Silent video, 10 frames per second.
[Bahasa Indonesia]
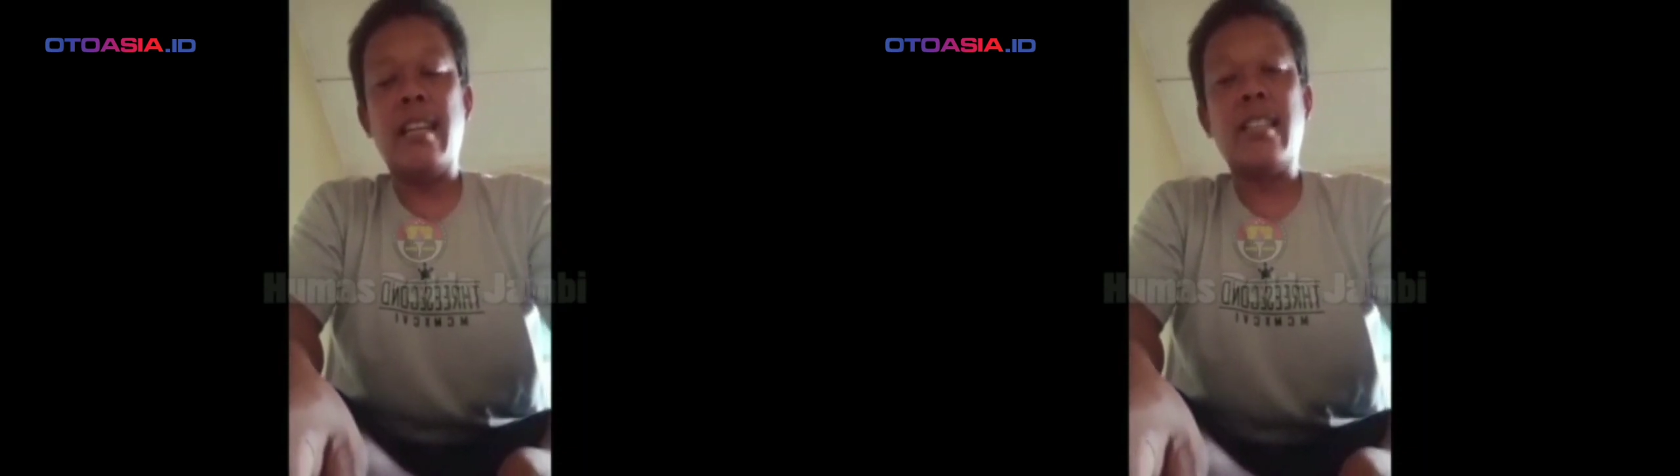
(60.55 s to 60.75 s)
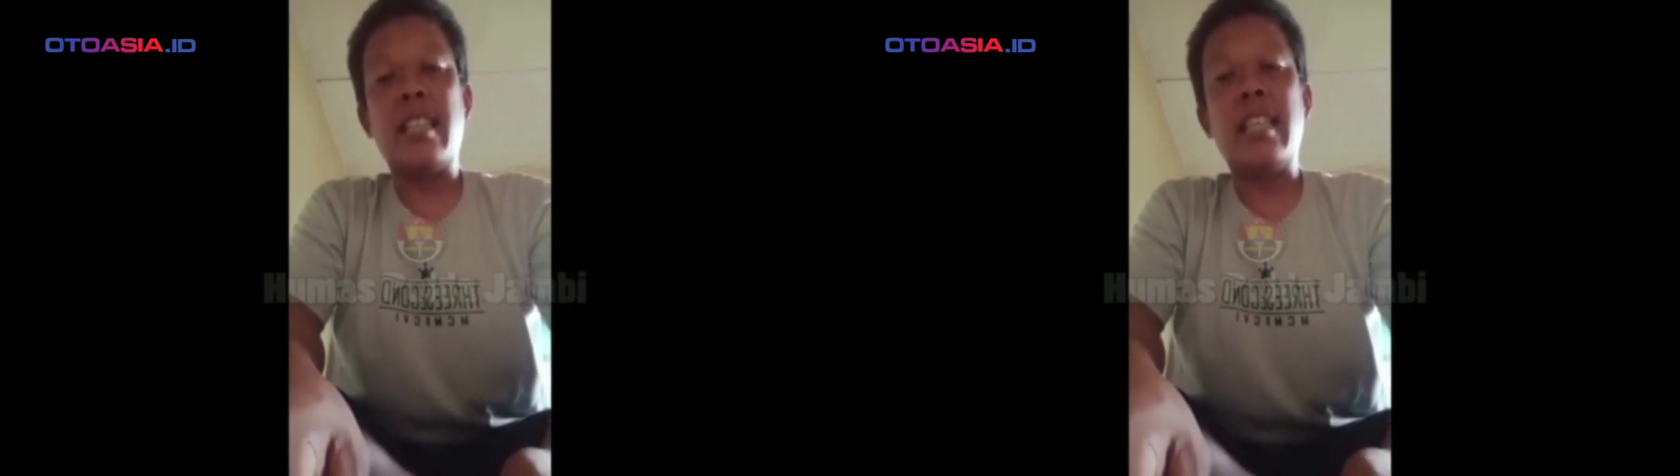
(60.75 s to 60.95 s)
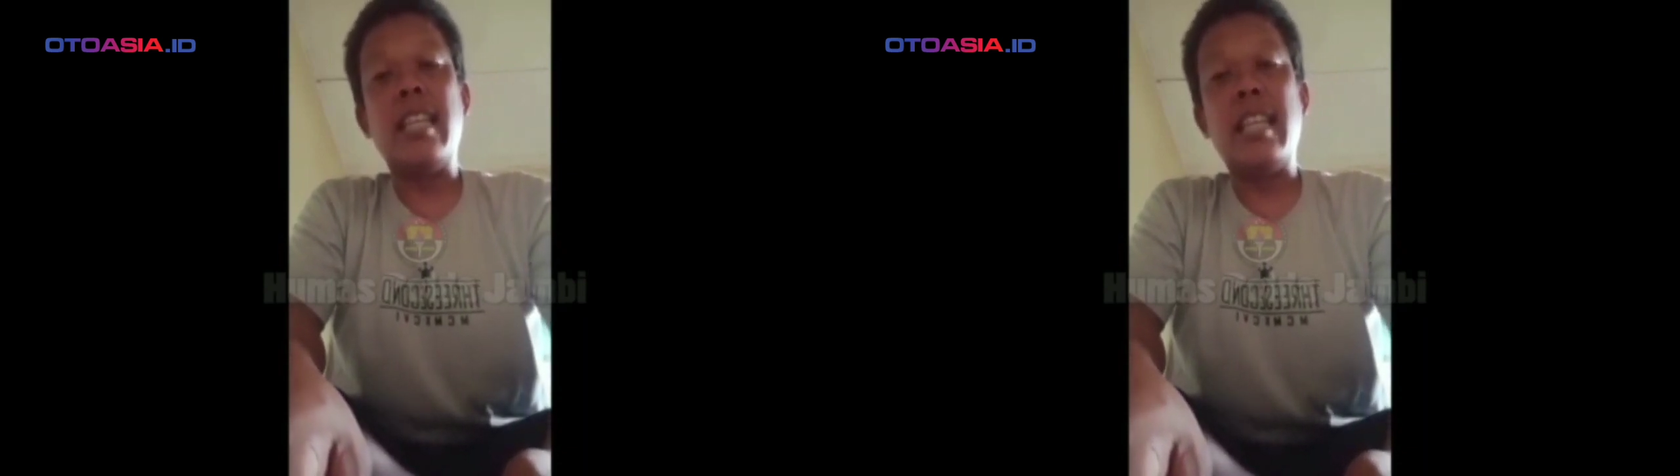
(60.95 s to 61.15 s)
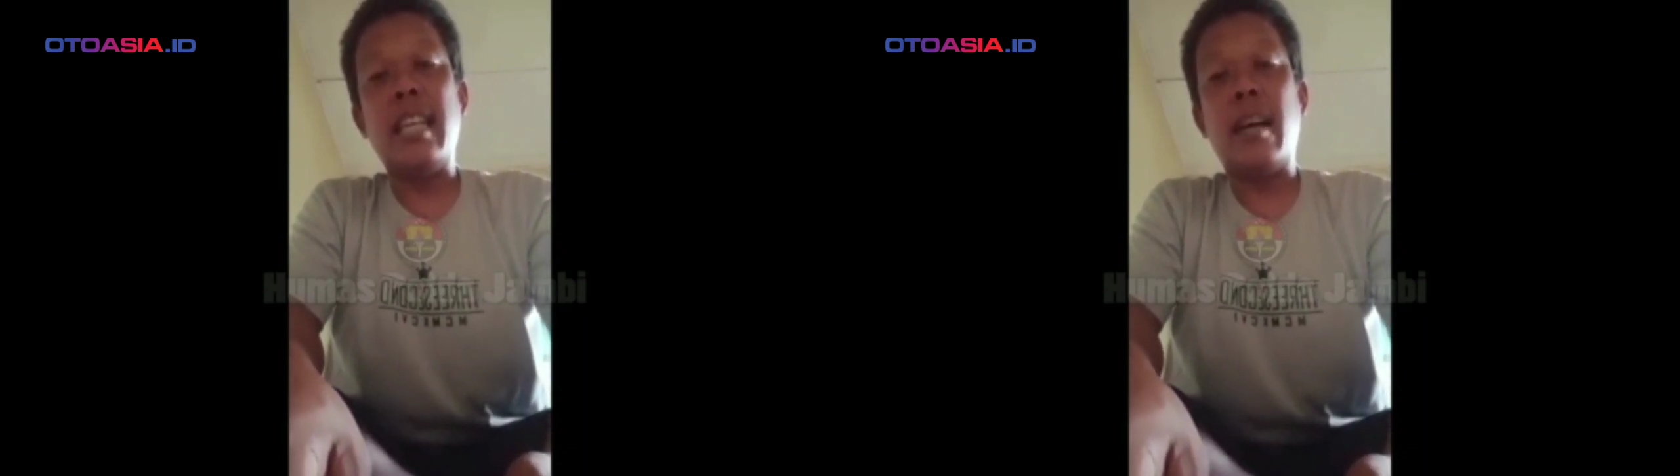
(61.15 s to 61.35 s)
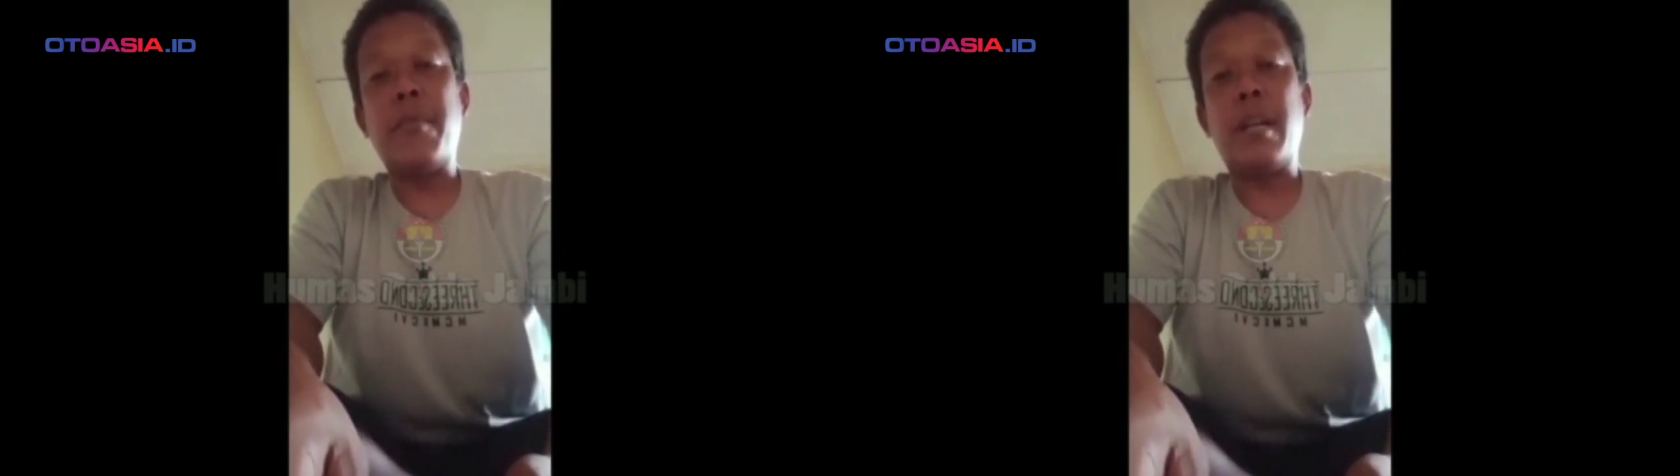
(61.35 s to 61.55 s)

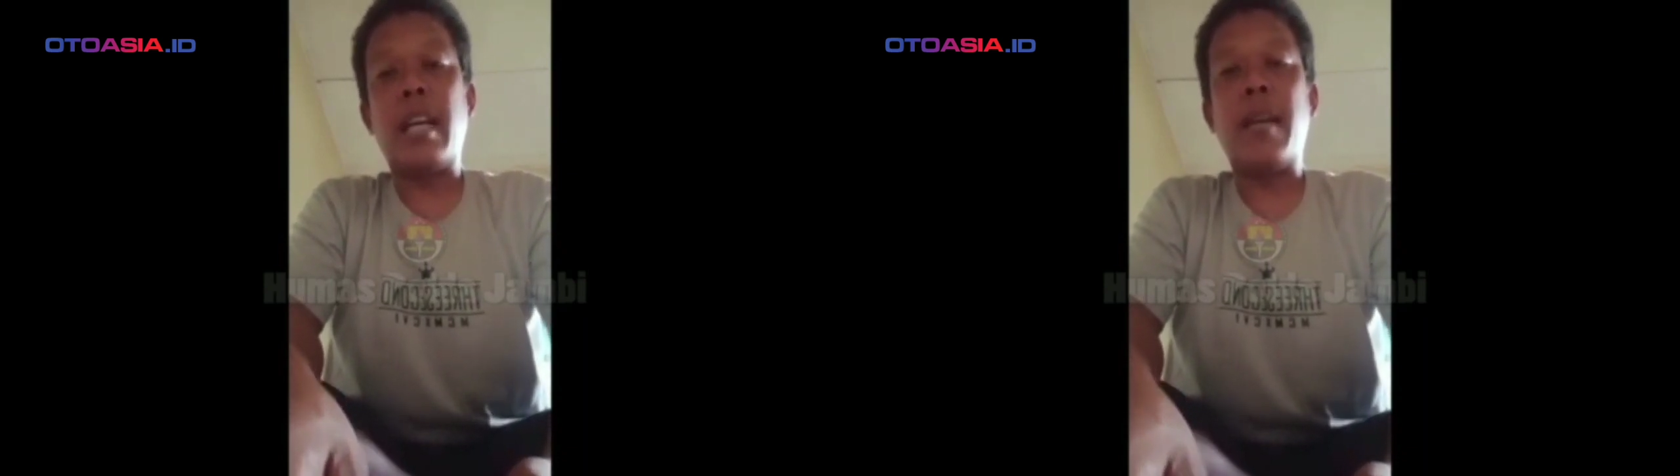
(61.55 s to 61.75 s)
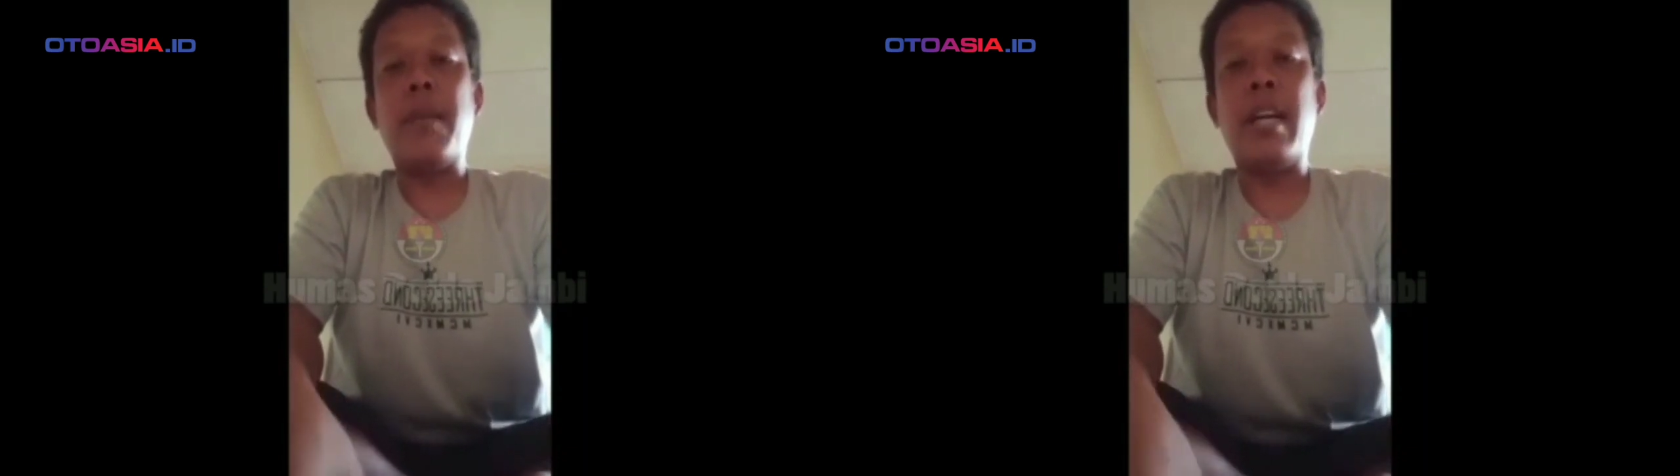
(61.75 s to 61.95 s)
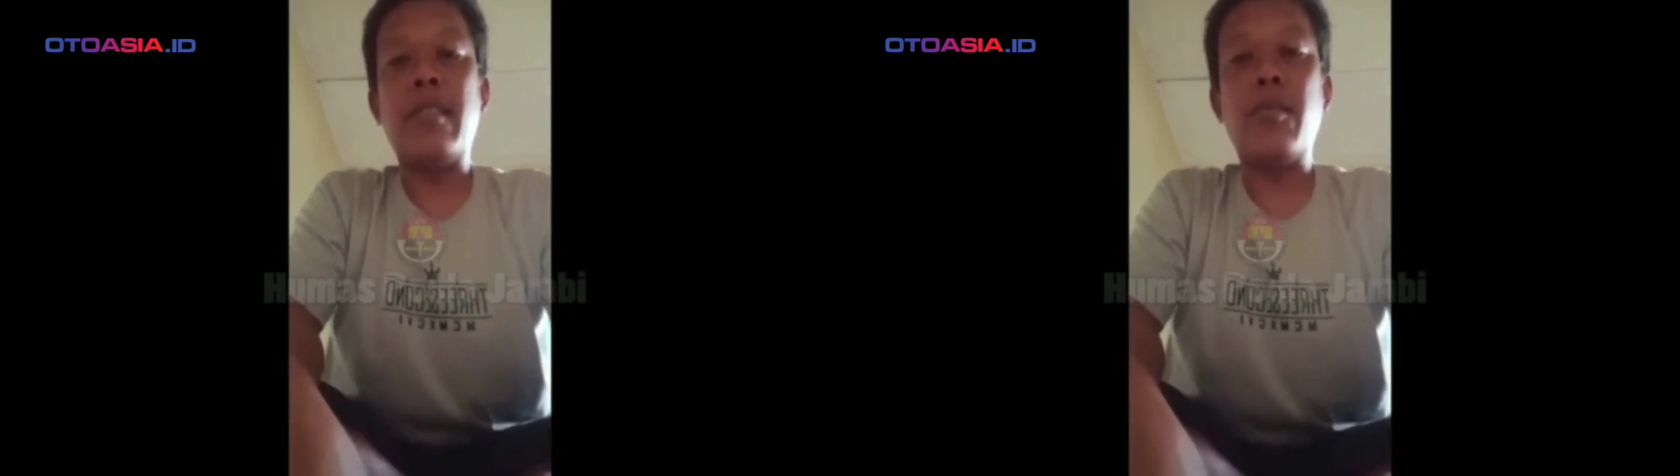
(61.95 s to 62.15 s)
sendiri yang bernama